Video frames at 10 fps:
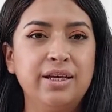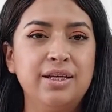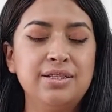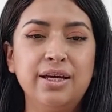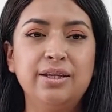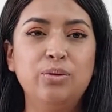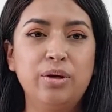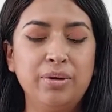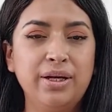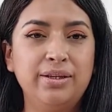esta
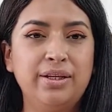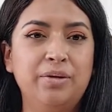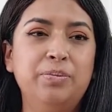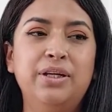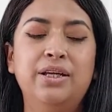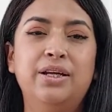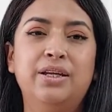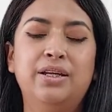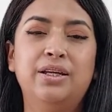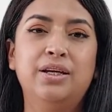nueva etapa de
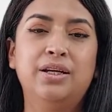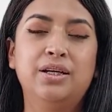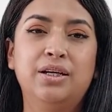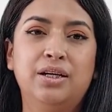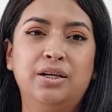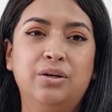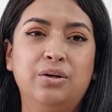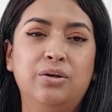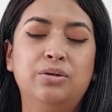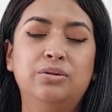Reina del
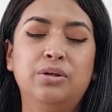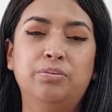Cacao,